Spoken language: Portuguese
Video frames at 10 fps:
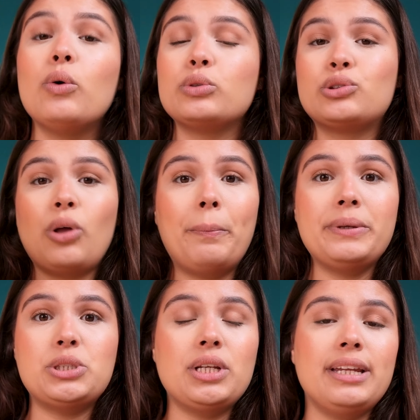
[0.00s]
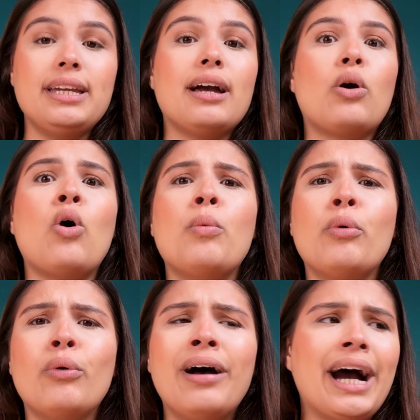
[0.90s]
Os tops de linha
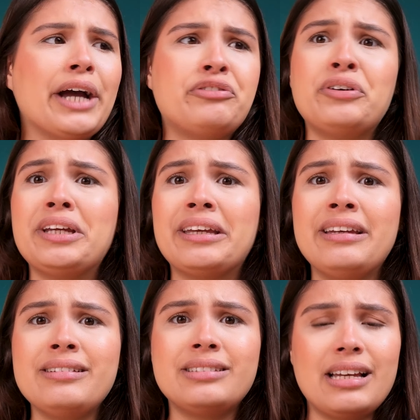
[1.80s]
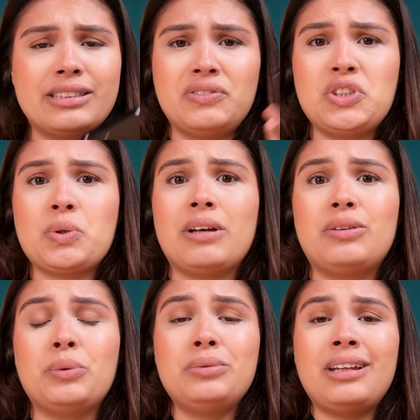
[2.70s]
como iPhone 15 e
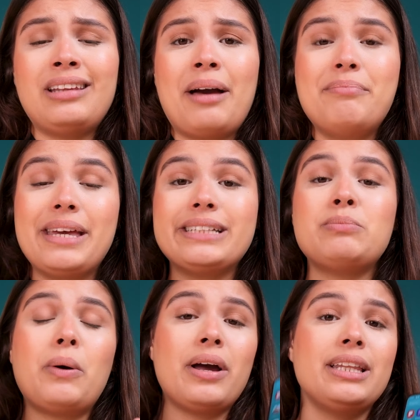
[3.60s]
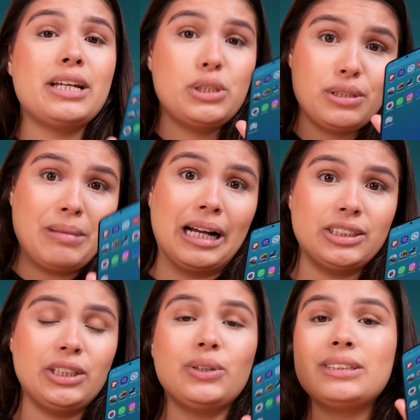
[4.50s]
S24 Ultra têm a mesma qualidade de
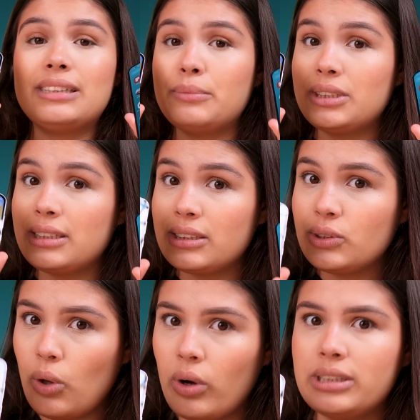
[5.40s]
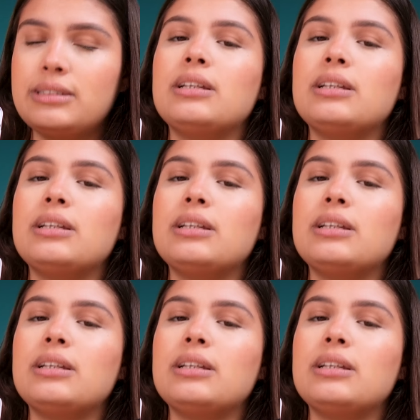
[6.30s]
imagem que nós temos nesses dois.